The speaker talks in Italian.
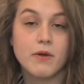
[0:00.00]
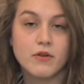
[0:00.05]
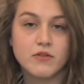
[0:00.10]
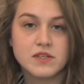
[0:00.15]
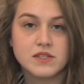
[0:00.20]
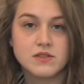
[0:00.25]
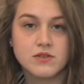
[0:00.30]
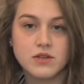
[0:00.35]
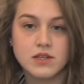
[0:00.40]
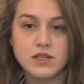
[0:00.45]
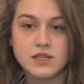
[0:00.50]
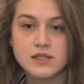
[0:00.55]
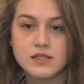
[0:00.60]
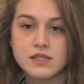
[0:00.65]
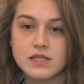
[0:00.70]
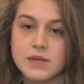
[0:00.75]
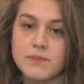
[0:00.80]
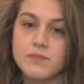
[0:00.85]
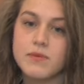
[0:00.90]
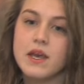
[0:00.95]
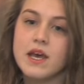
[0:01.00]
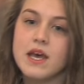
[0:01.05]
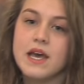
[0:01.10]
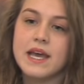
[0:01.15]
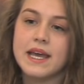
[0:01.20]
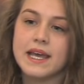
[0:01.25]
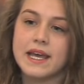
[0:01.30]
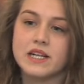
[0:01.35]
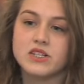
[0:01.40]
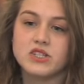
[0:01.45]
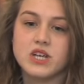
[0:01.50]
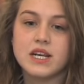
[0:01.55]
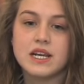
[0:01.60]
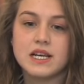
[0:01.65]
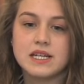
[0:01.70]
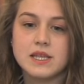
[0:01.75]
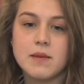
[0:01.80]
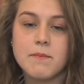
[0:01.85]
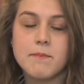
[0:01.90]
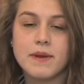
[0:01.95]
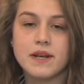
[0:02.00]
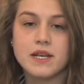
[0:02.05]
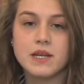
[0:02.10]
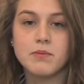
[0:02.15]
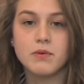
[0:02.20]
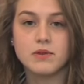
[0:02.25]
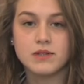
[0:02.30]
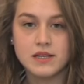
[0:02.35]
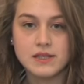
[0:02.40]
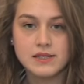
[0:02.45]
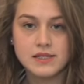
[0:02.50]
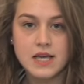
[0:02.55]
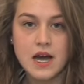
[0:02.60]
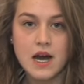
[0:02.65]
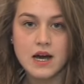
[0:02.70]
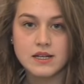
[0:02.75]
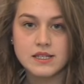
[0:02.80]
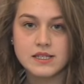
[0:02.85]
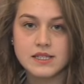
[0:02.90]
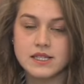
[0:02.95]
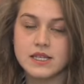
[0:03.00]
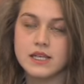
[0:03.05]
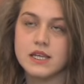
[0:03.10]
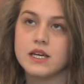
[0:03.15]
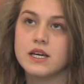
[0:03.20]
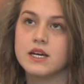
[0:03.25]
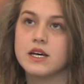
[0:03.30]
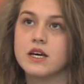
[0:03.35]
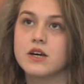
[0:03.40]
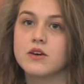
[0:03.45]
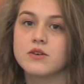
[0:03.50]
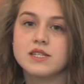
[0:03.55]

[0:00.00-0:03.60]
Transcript: professionisti che cerca sempre di potenziarsi eh,